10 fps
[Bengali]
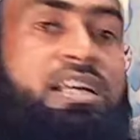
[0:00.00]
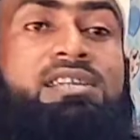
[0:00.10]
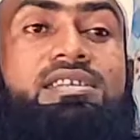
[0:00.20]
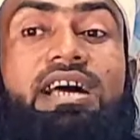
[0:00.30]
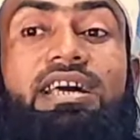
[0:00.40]

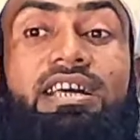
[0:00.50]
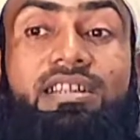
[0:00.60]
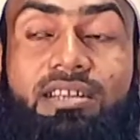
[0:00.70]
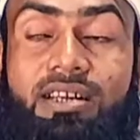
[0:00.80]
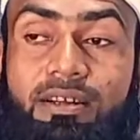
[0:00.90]
তিনটা
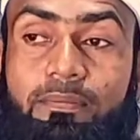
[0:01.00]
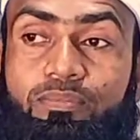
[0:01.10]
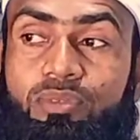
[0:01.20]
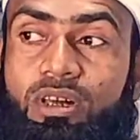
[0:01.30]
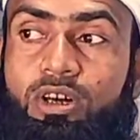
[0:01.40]
ঈদ
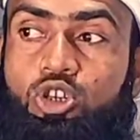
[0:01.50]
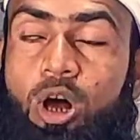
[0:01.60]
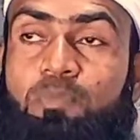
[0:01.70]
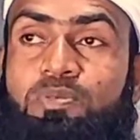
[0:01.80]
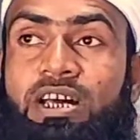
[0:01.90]

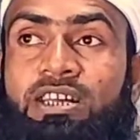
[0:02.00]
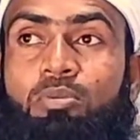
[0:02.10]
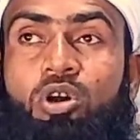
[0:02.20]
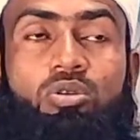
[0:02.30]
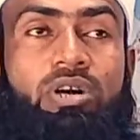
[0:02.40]

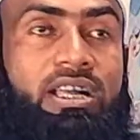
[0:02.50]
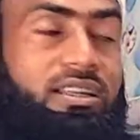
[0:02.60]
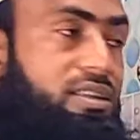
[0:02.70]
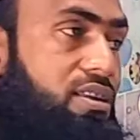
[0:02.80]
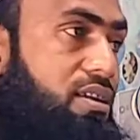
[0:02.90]
সবচাইতে বড়
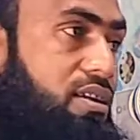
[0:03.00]
ঈদ